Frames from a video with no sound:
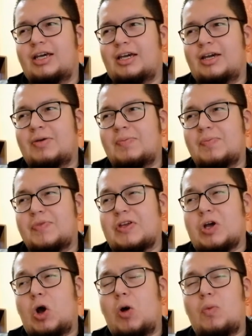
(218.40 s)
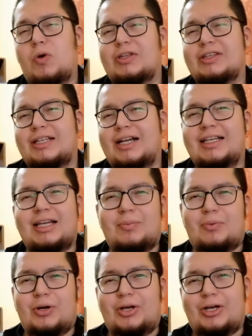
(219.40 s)
em, cómo entraña,
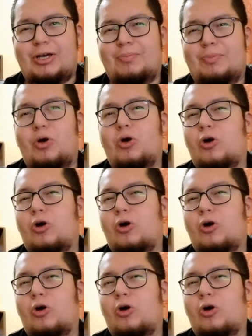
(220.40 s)
por ejemplo,